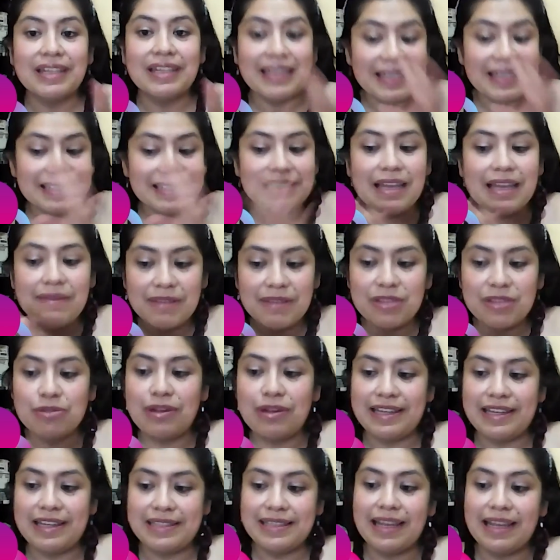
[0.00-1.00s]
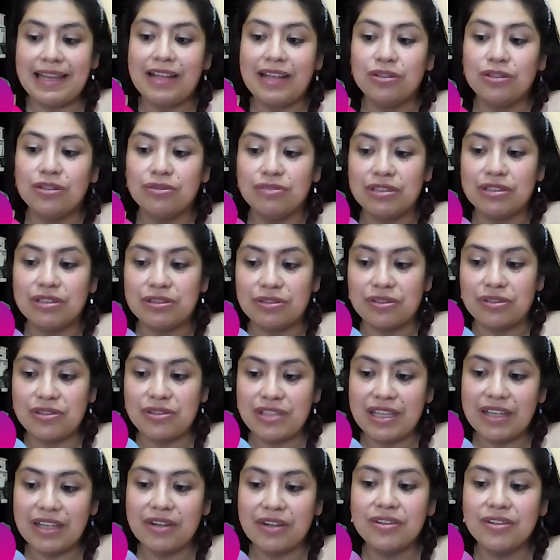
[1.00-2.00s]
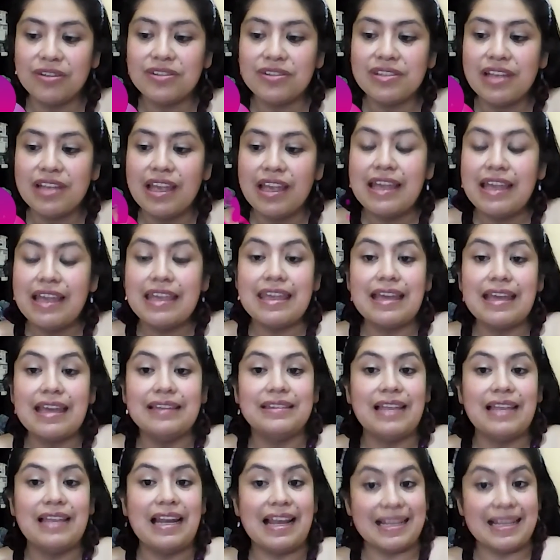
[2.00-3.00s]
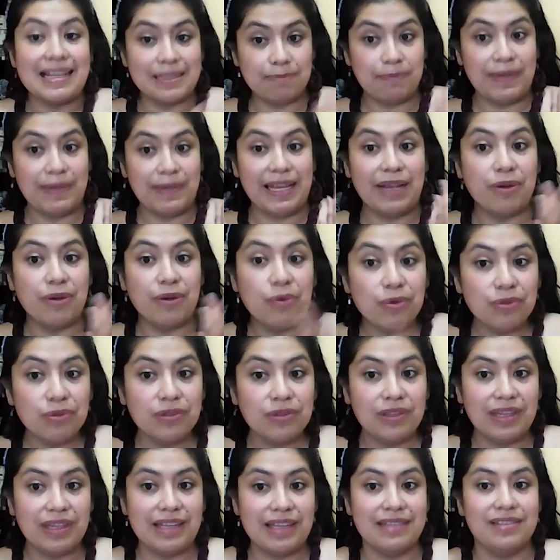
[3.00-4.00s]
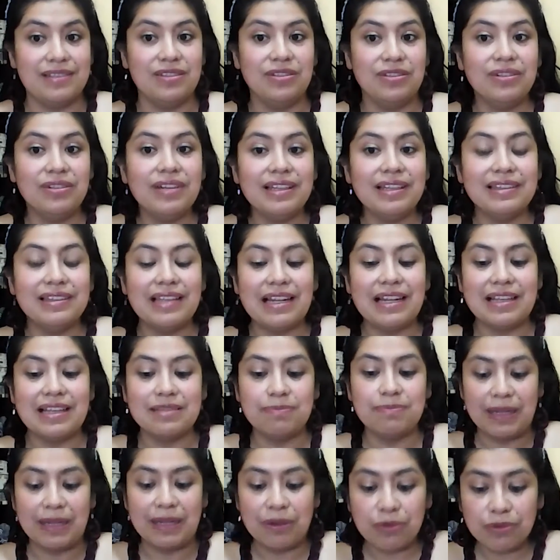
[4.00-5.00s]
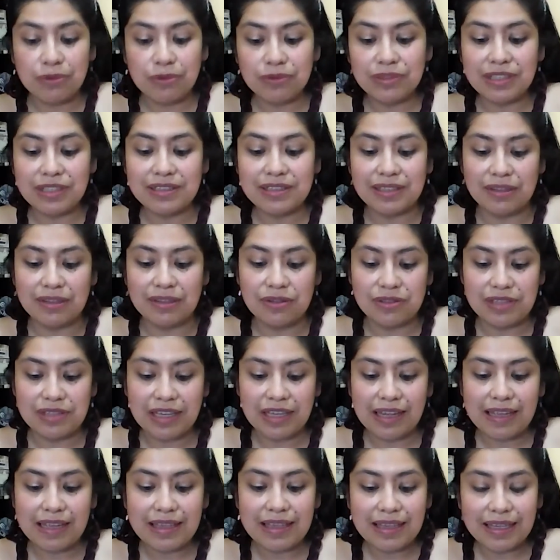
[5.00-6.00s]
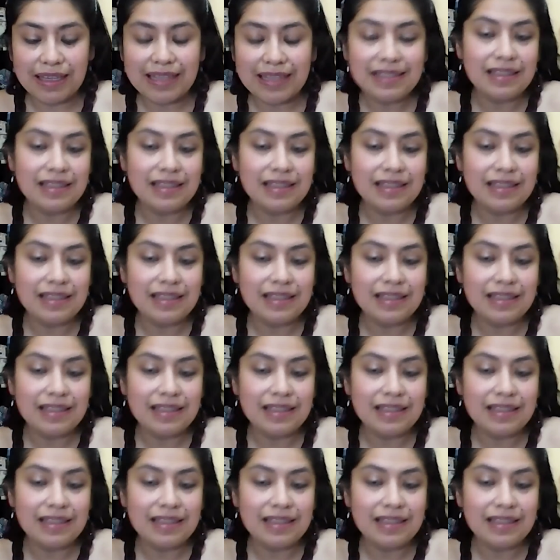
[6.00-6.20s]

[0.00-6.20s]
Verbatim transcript: qué está visualizando nuestros hijos y ante las preguntas, ¿no? Ante las preguntas que nos diga, ¿y qué